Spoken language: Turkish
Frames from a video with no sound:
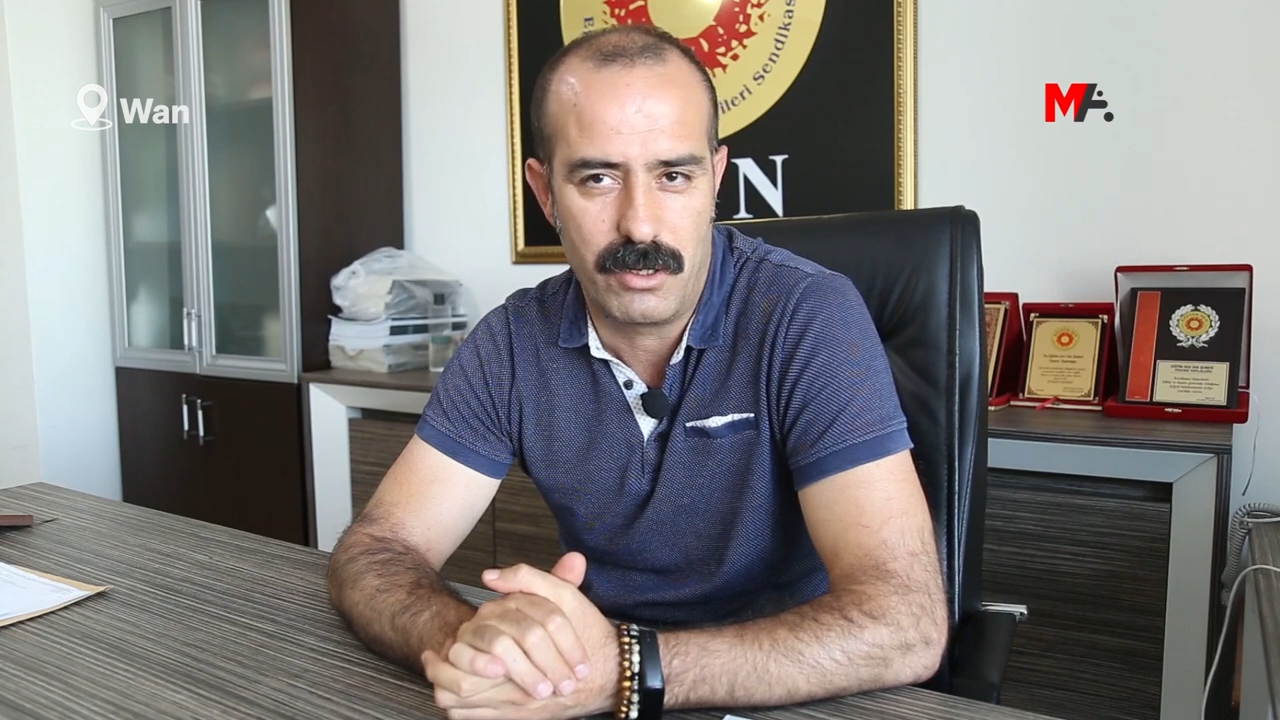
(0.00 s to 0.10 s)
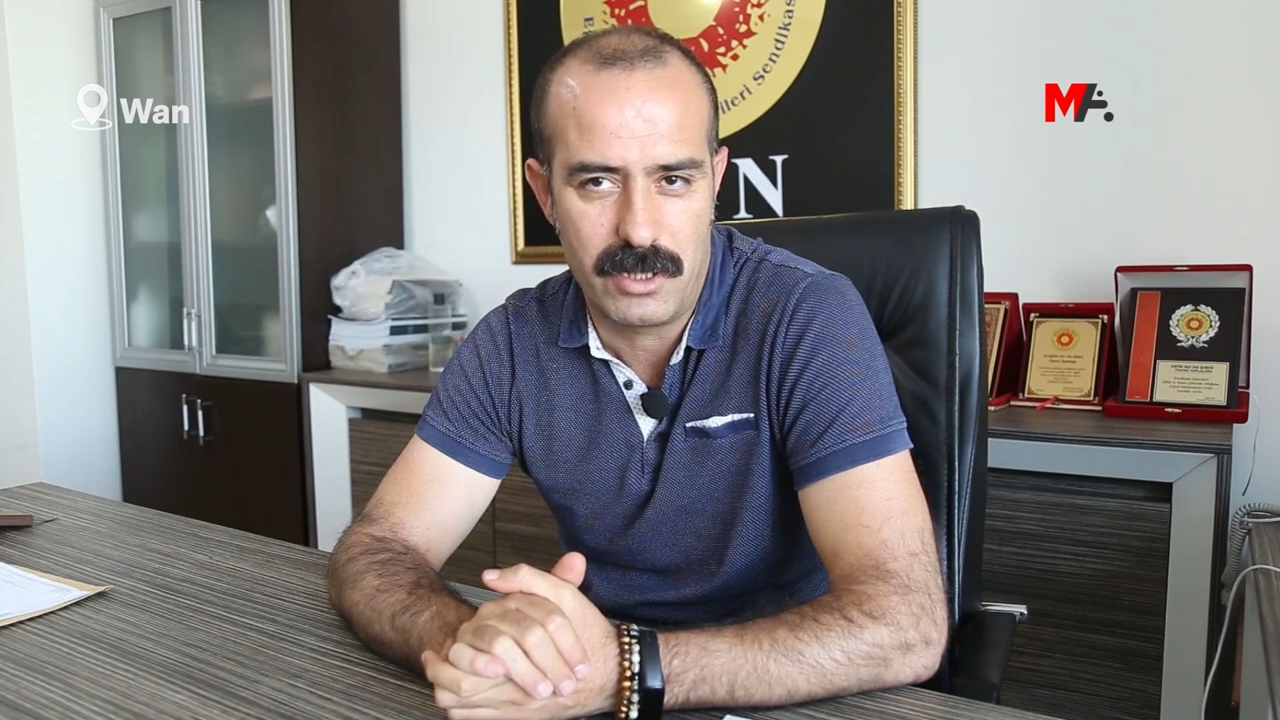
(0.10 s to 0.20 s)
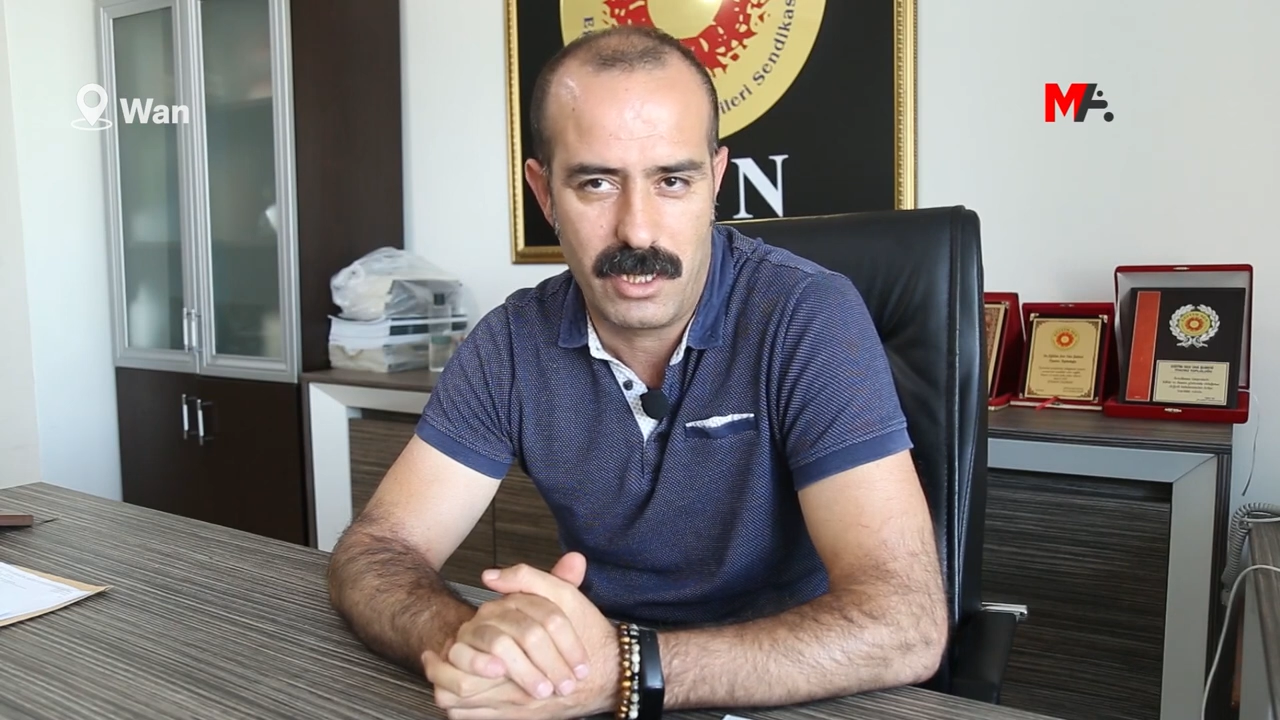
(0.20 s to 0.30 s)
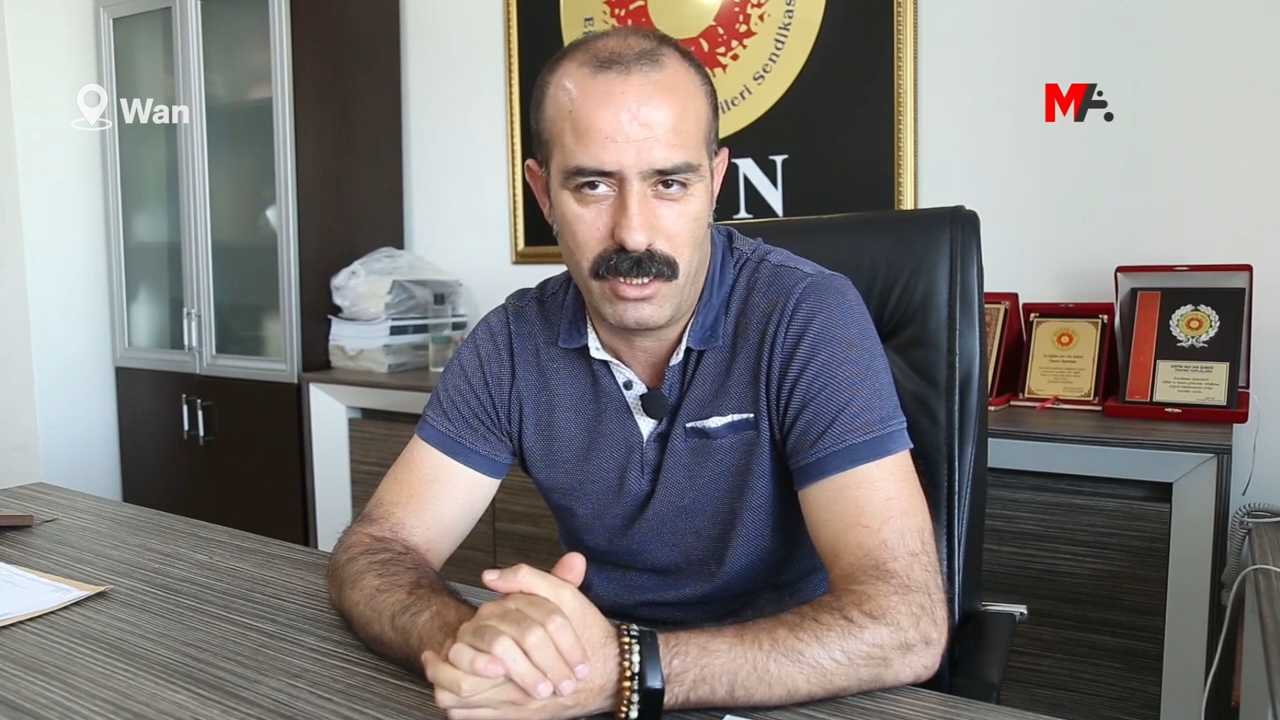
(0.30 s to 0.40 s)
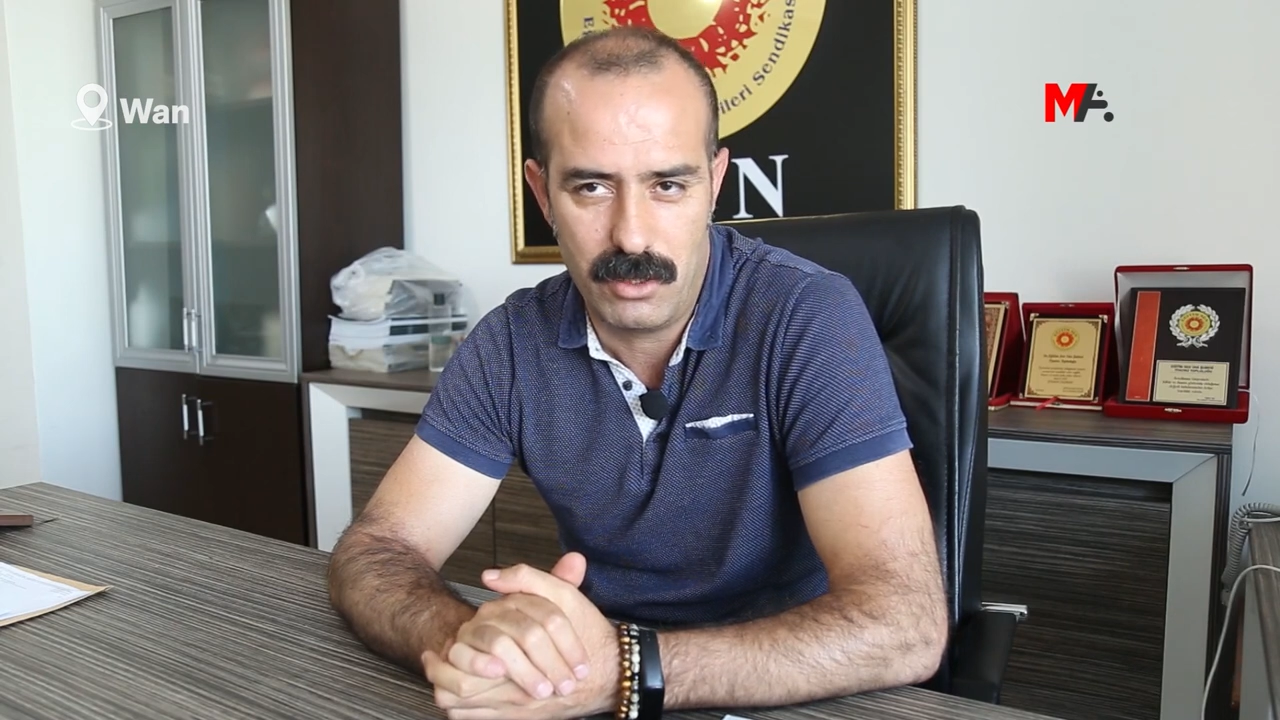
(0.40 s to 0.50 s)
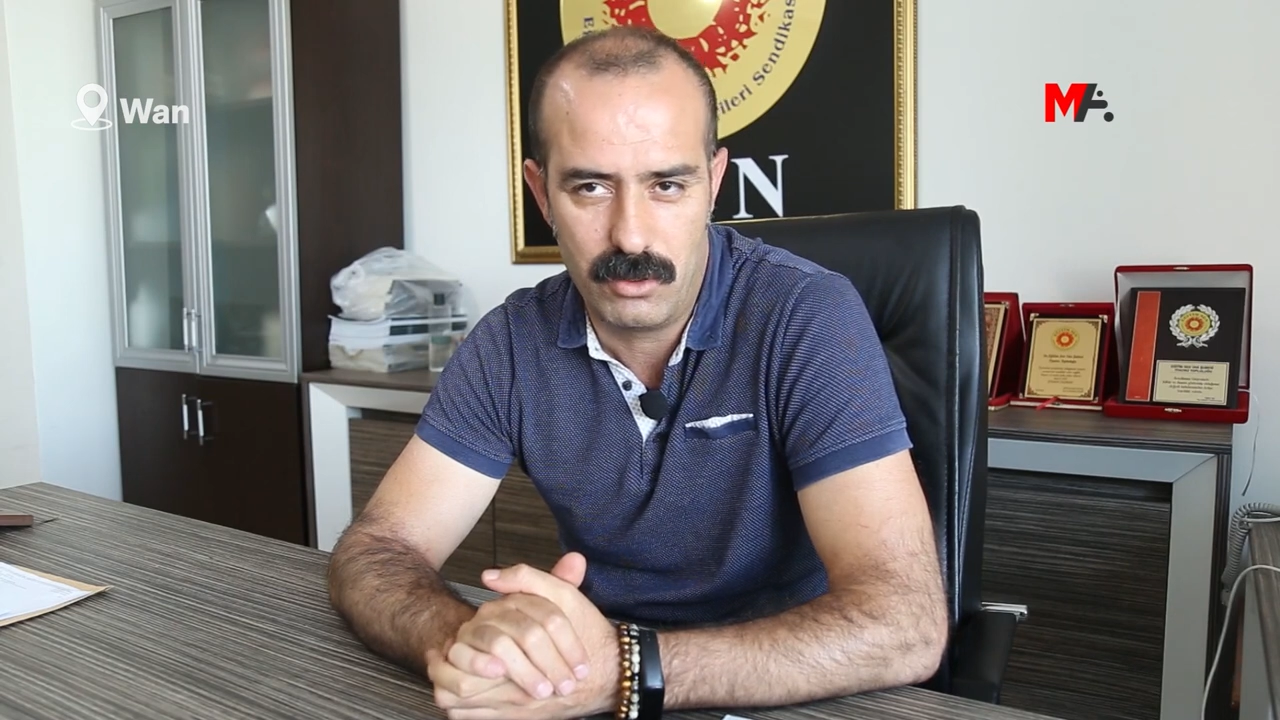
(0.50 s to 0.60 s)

Özellikle